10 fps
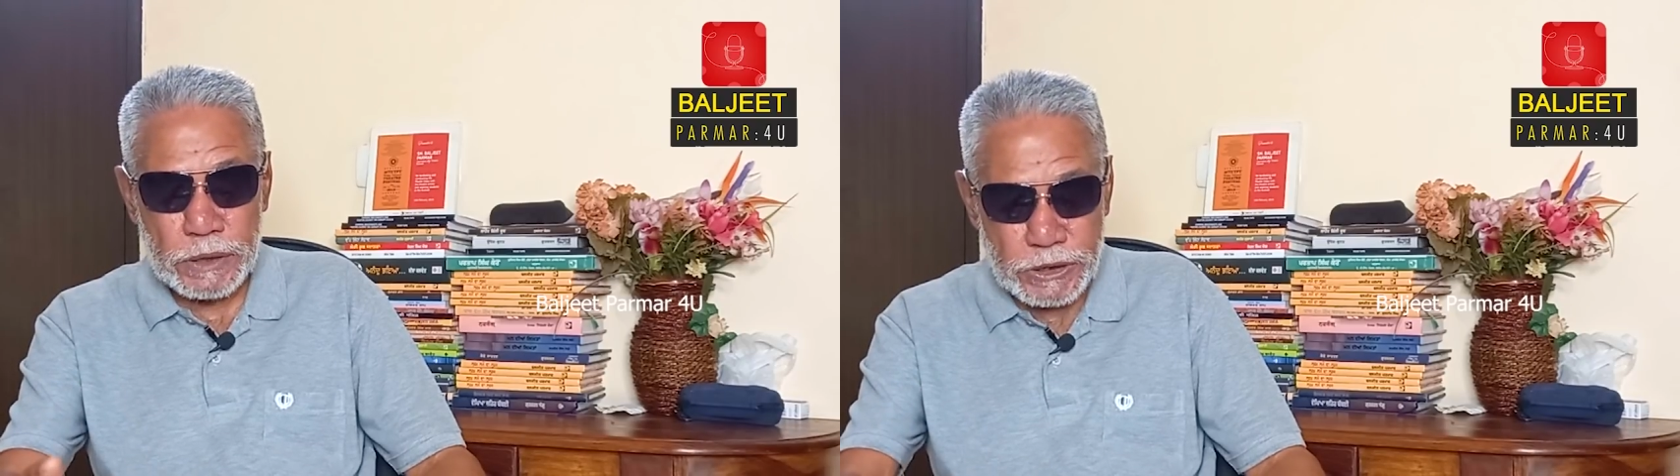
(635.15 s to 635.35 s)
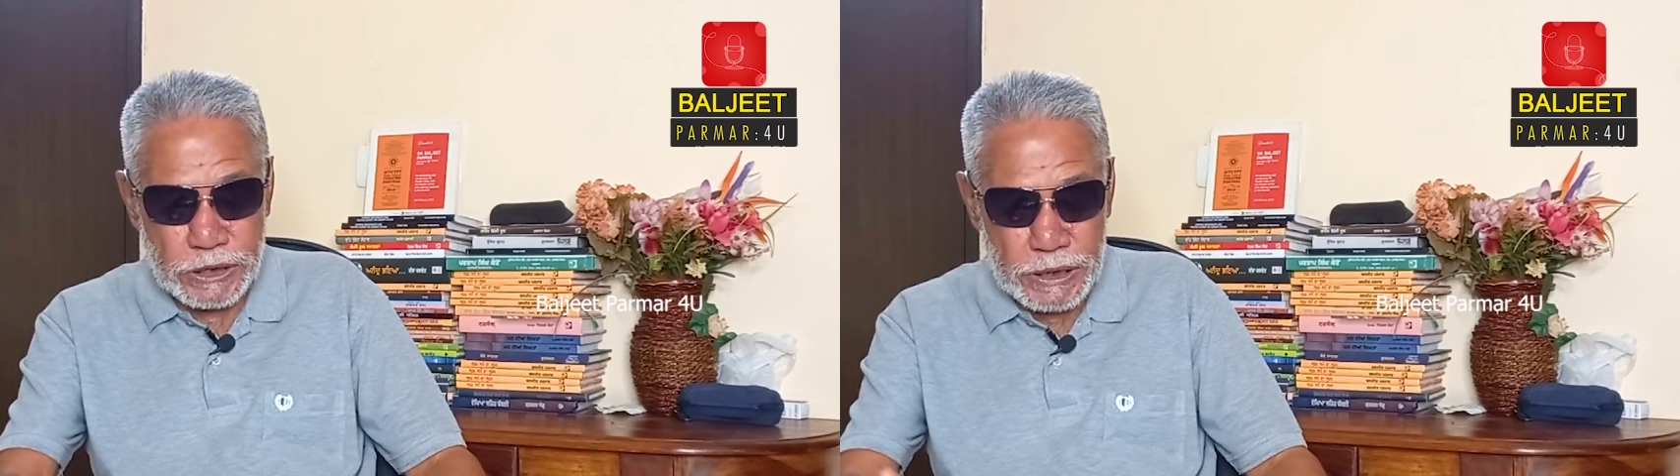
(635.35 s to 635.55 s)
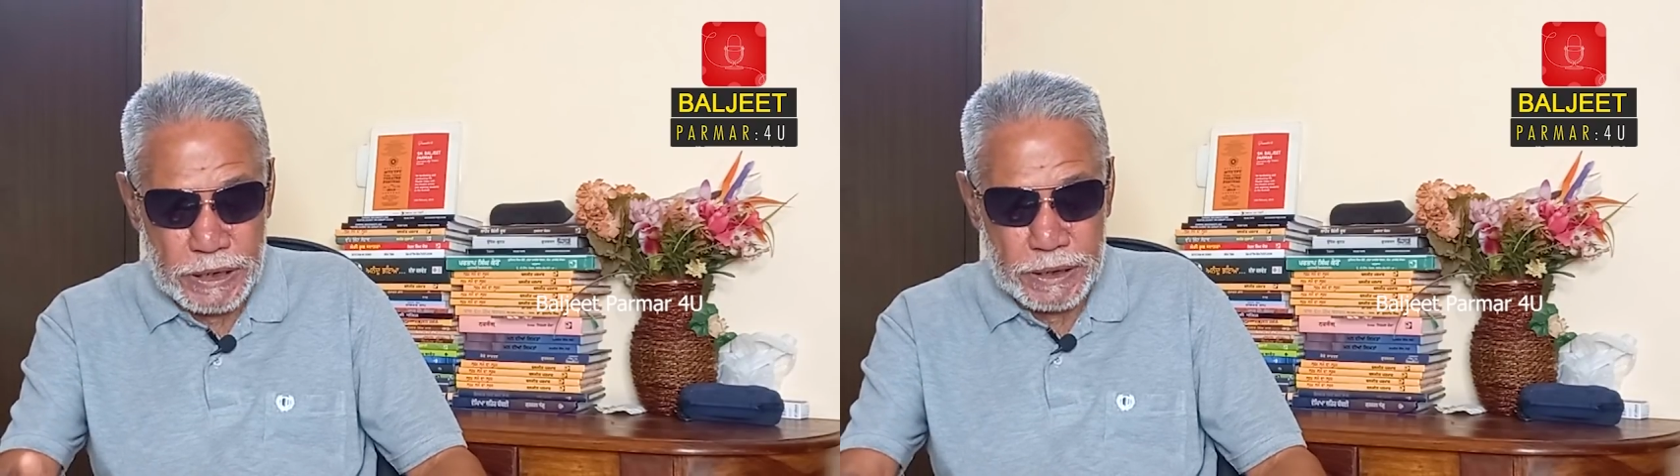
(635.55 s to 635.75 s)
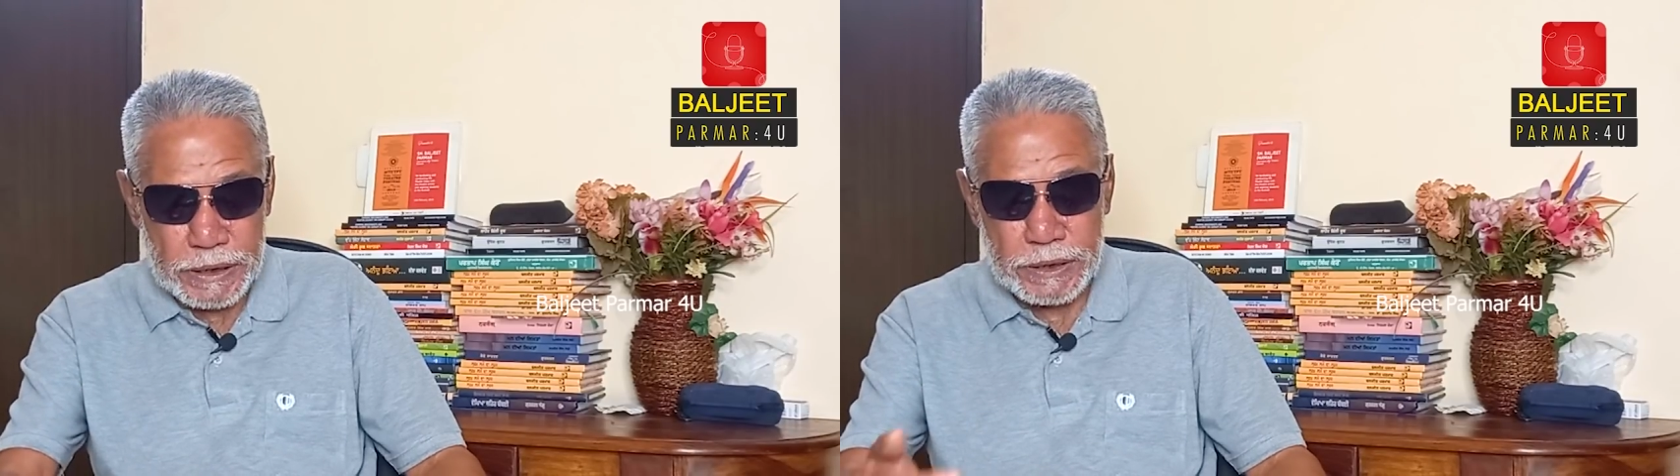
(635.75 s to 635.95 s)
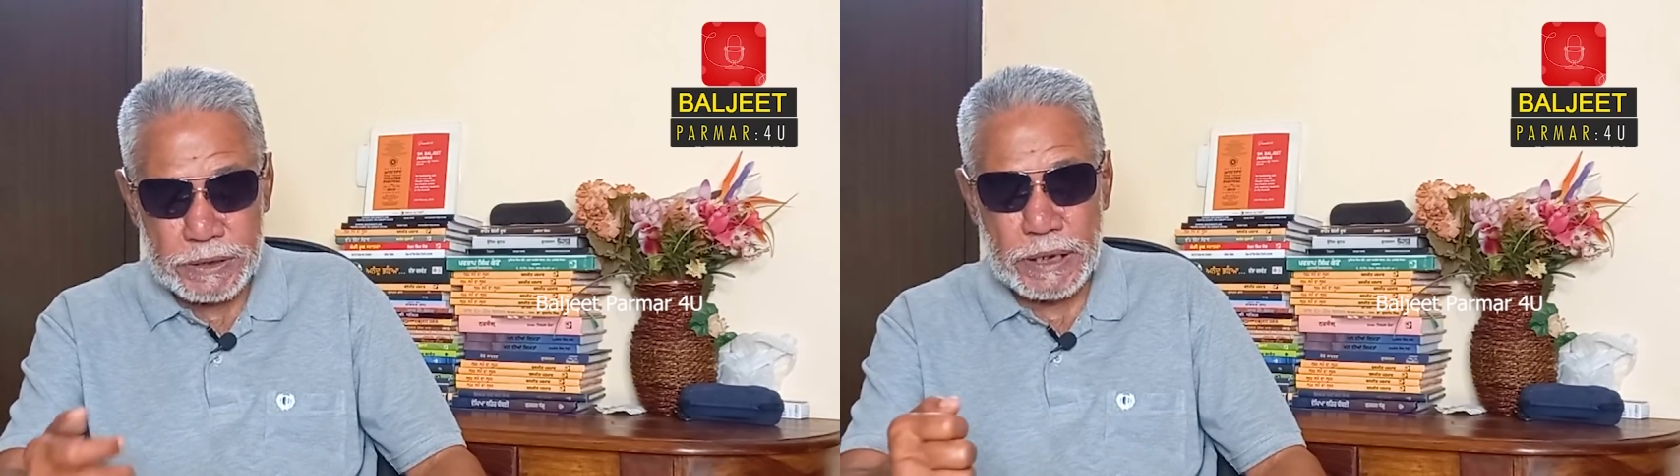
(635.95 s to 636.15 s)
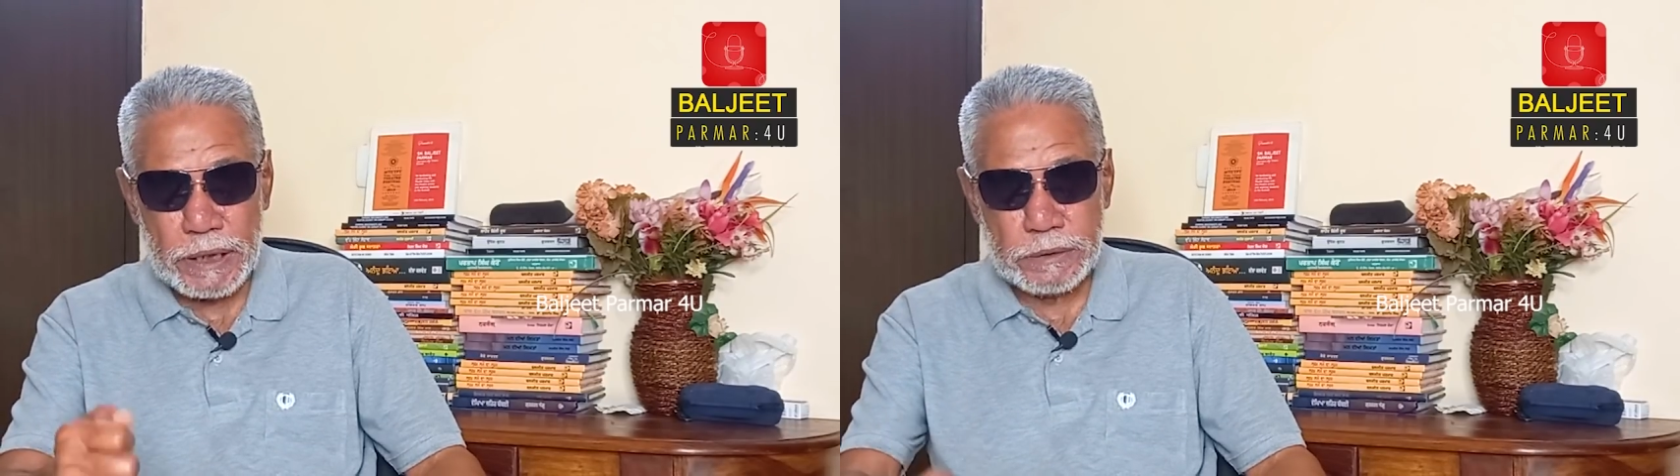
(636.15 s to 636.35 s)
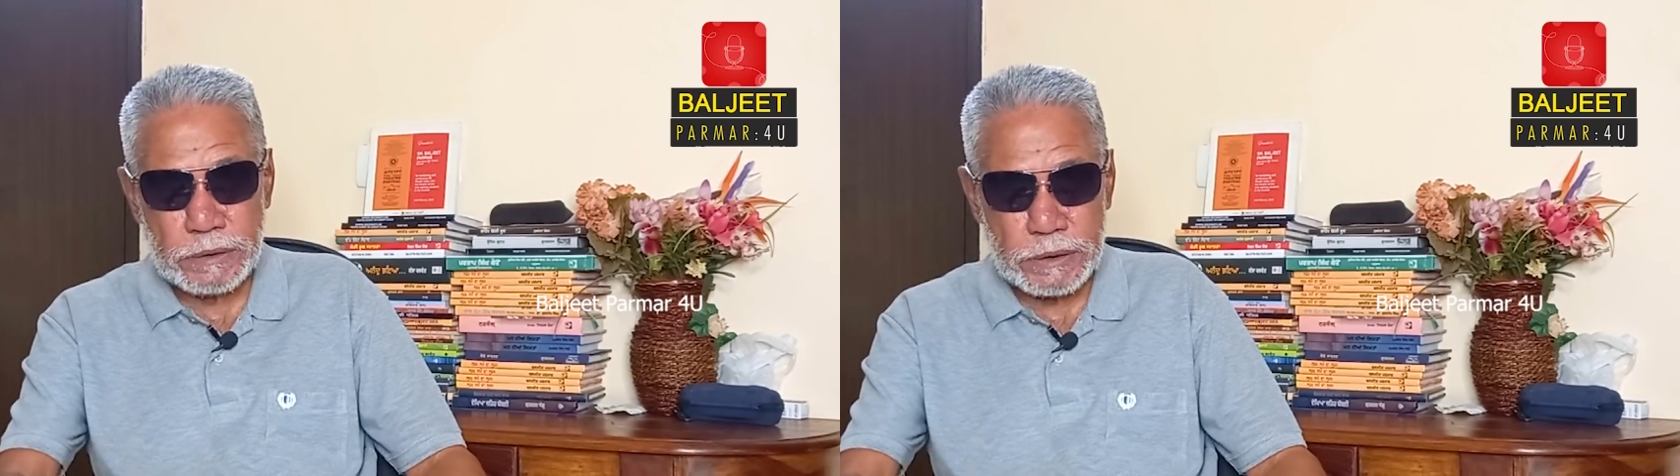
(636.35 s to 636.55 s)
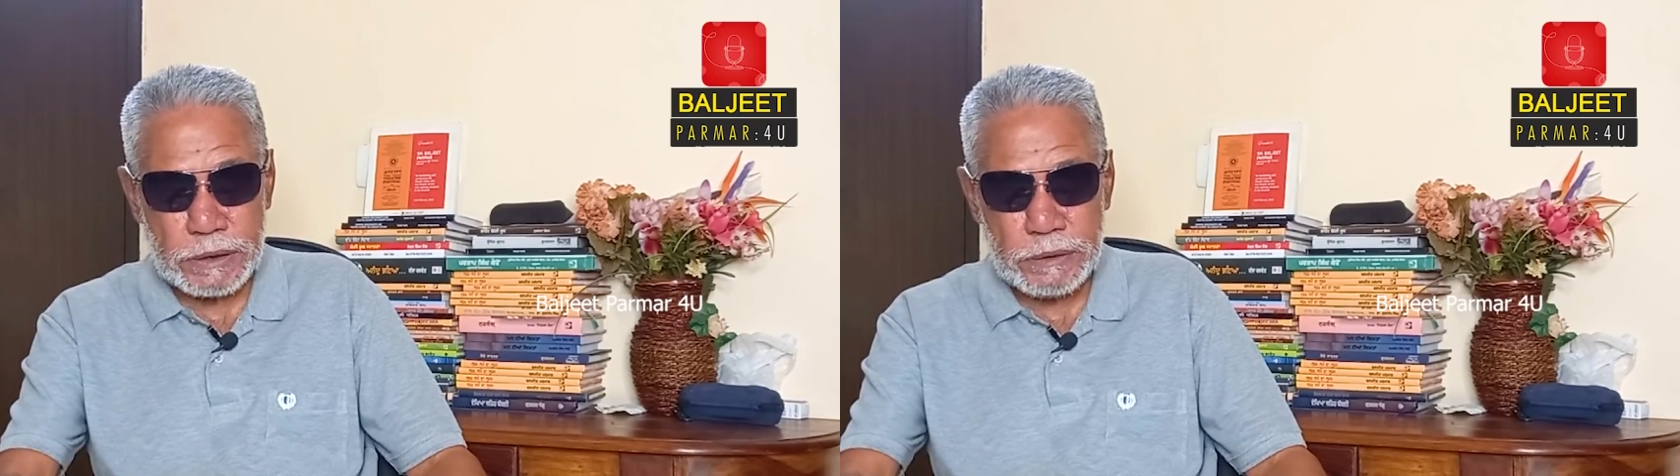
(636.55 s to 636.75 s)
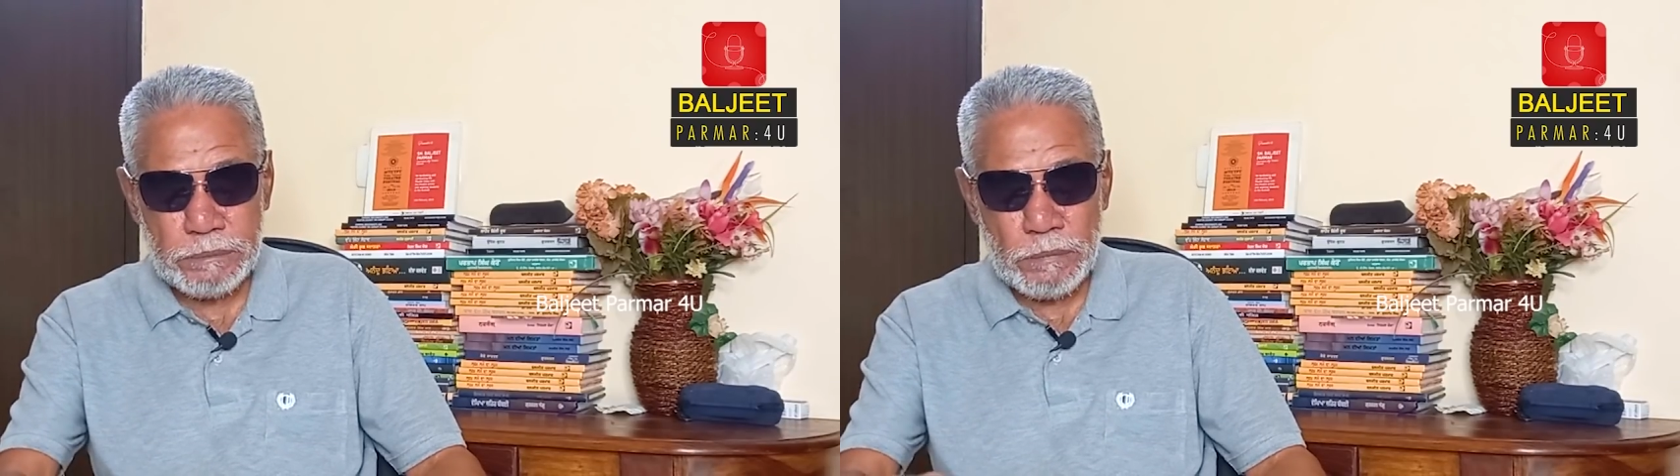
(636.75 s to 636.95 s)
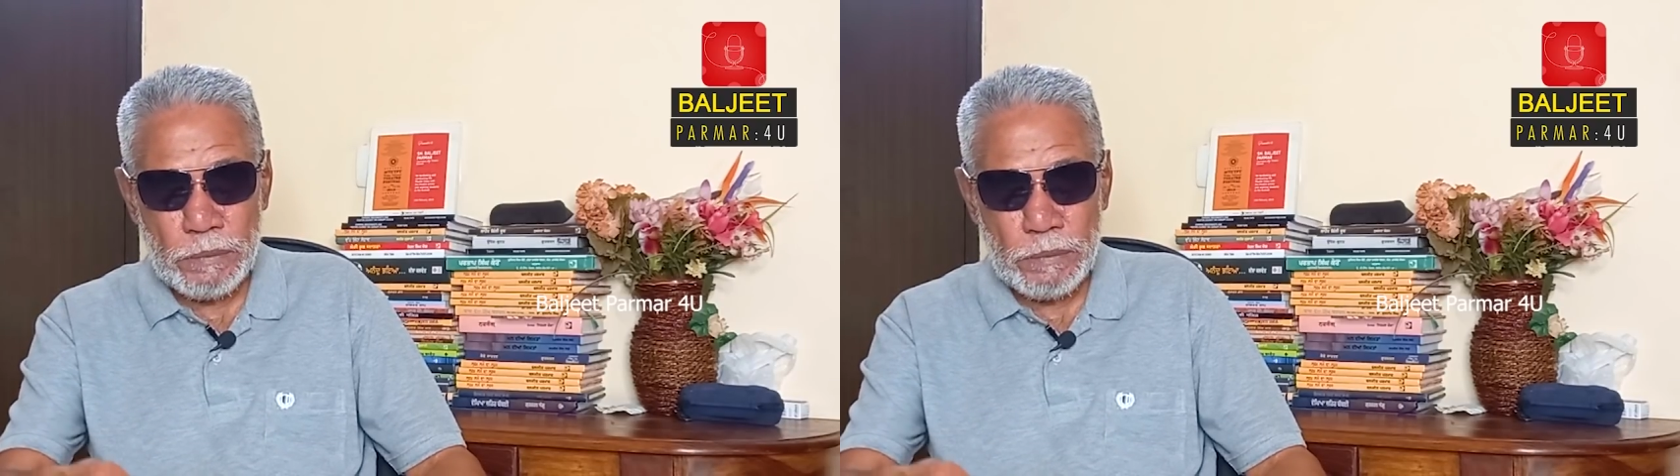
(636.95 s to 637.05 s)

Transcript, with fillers: नशे करने की आदत थी